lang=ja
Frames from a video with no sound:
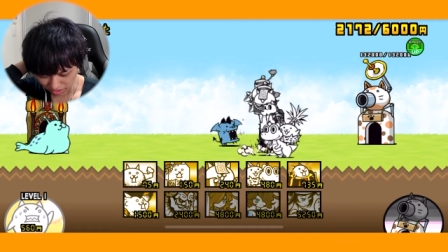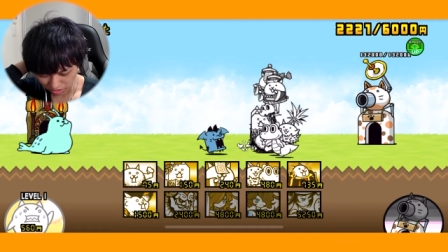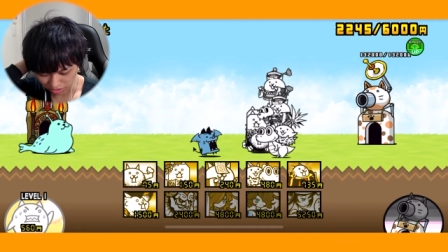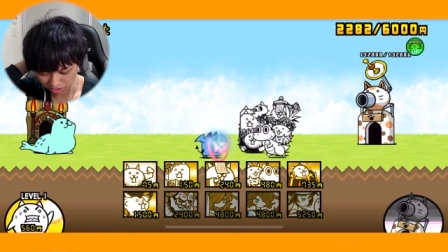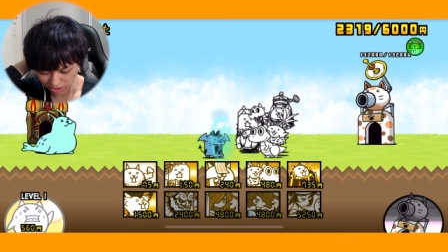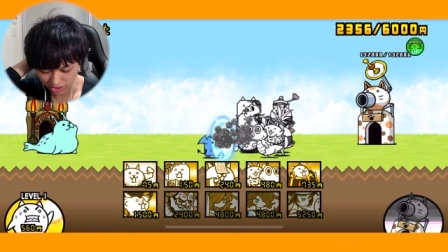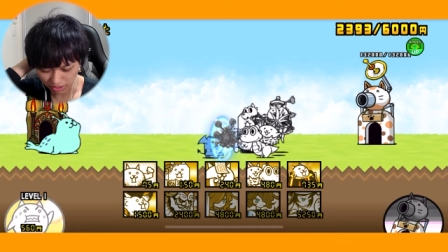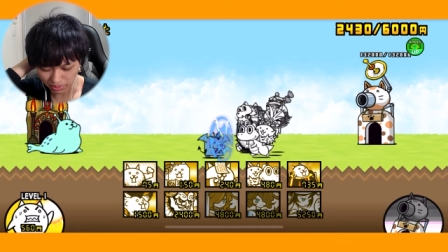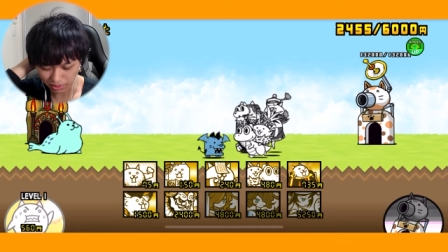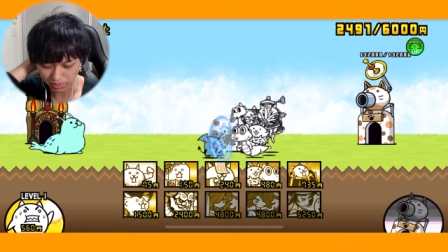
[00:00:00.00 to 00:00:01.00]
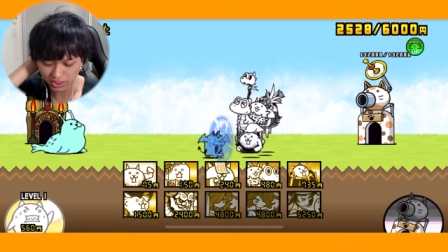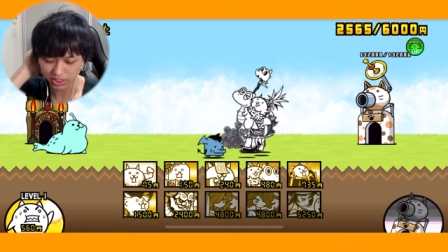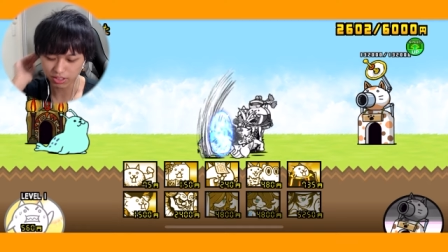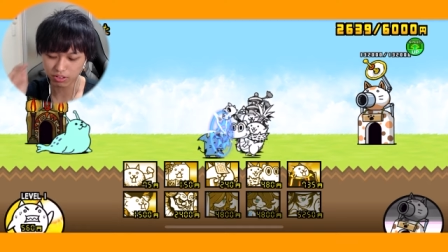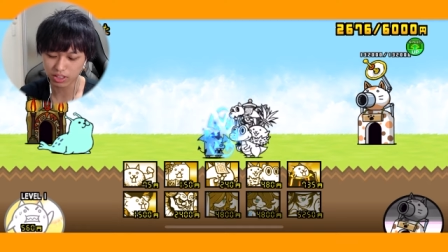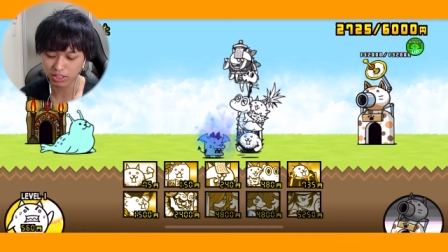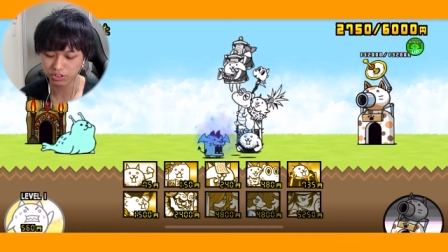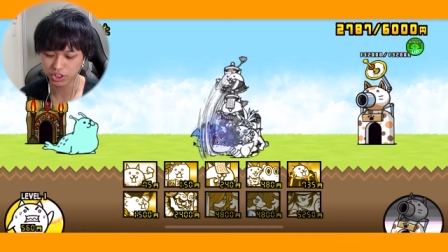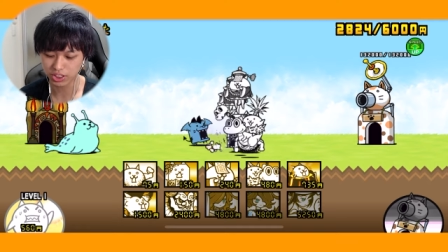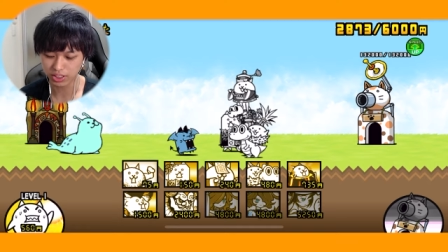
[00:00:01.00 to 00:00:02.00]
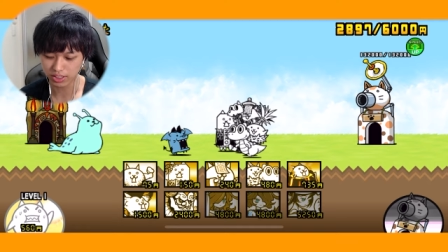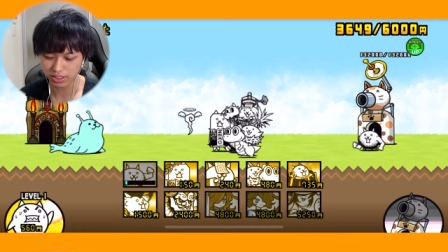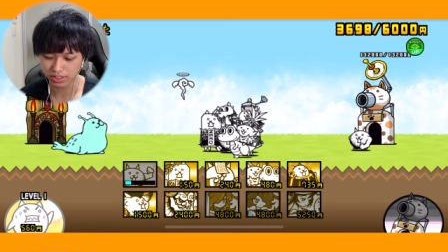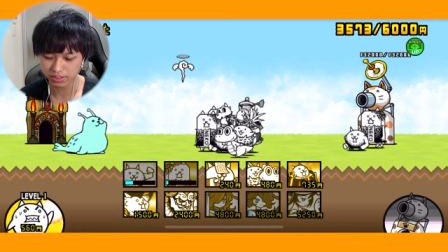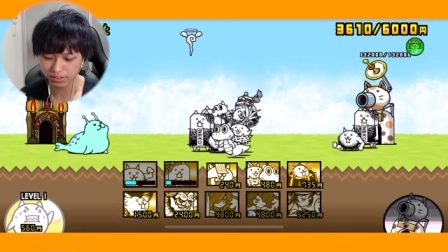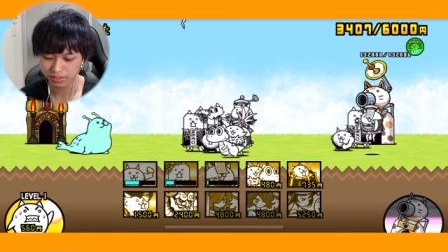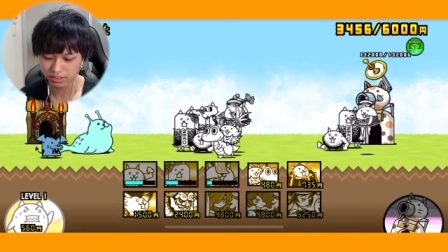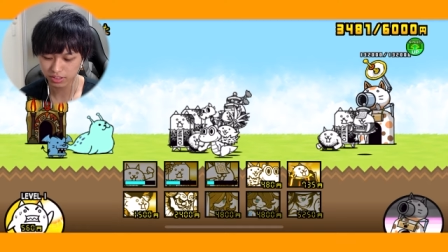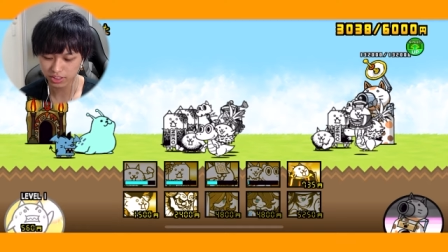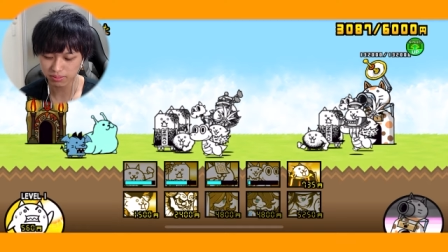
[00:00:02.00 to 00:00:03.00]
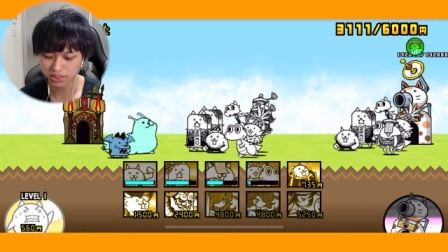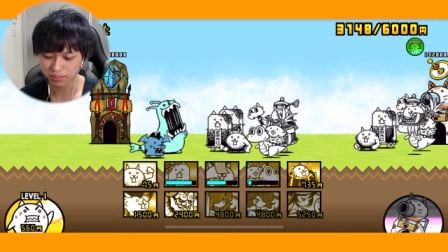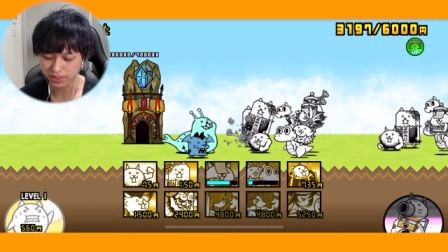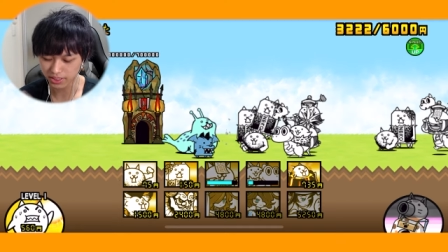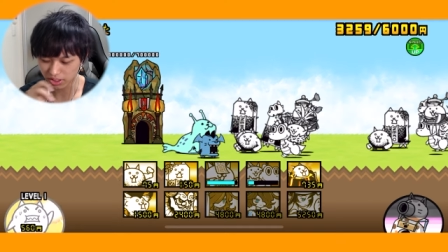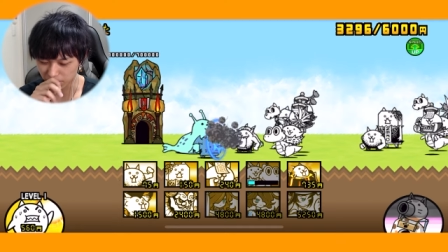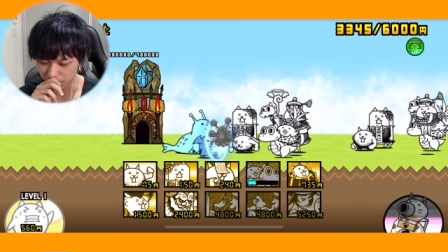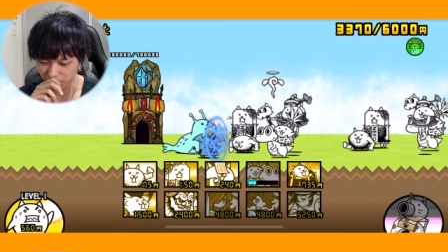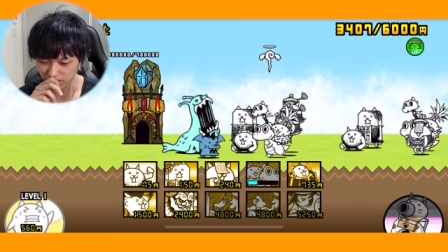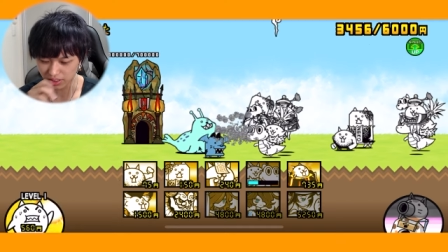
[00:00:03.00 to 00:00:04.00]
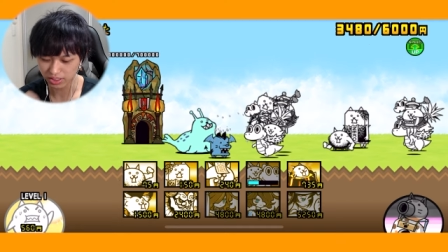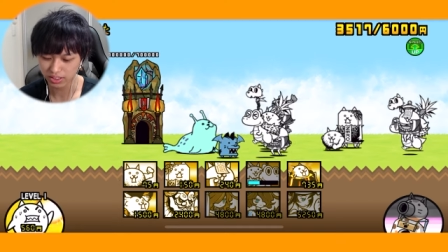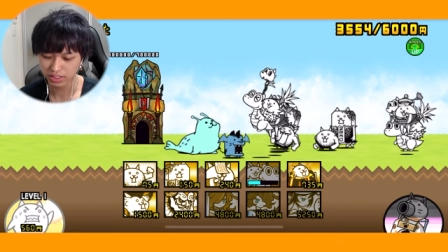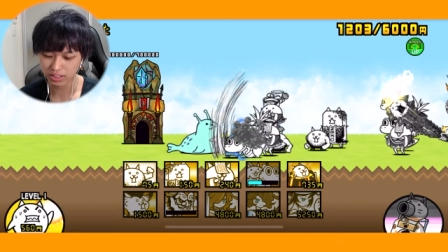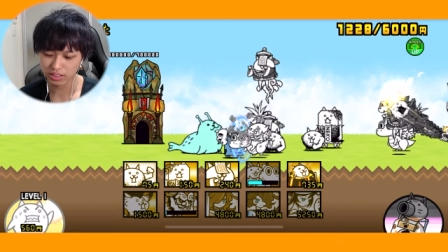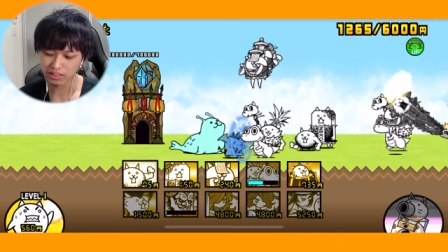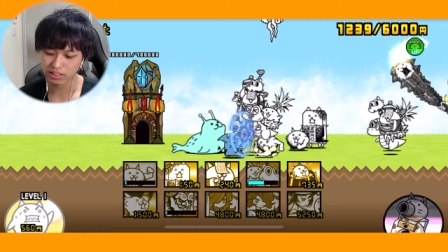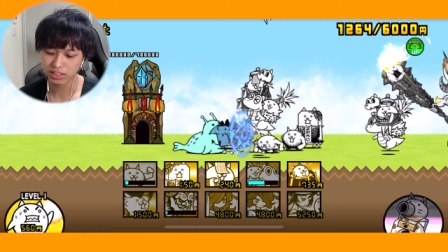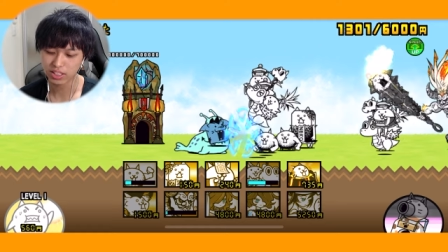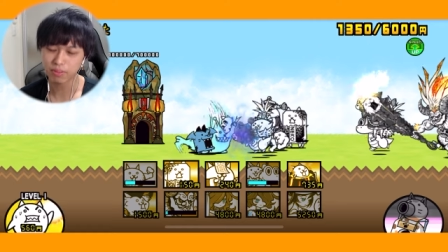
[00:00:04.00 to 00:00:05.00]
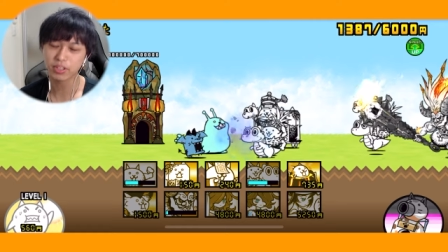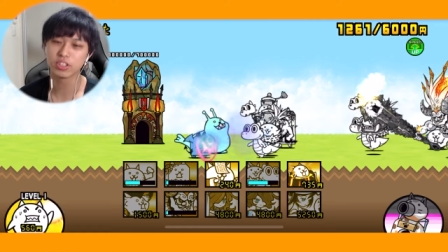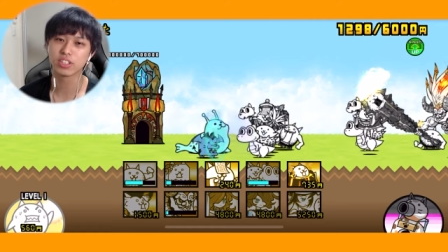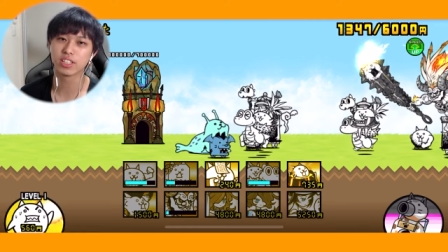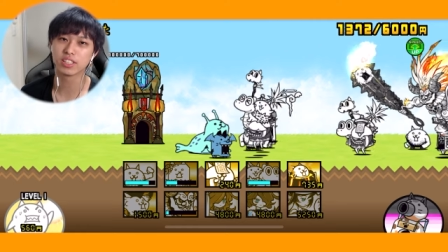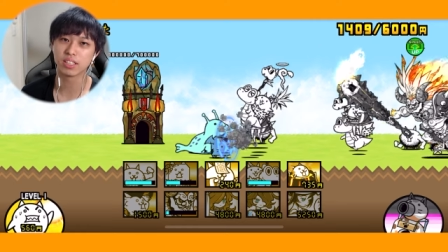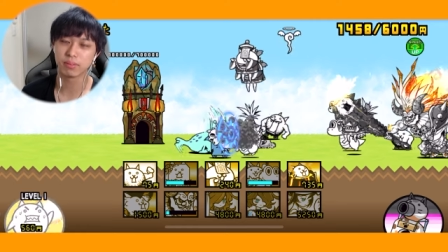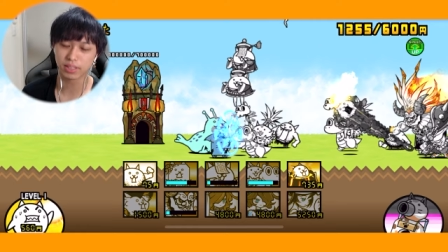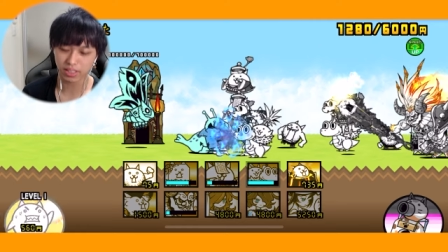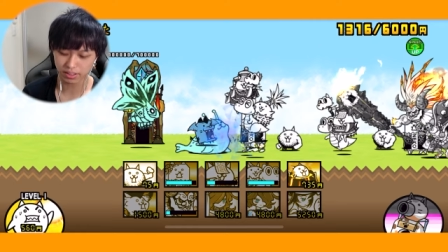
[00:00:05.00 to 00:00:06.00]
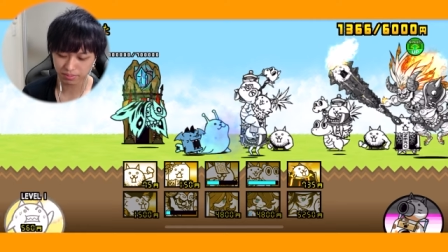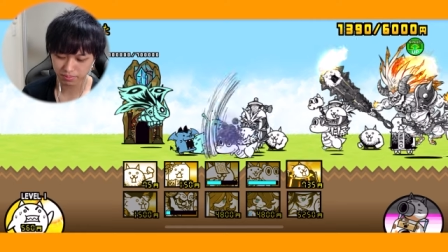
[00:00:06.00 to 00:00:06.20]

お年玉にマジネトさん欲しいな。クリスマスプレゼントも欲しい。貯めといてください、みんな。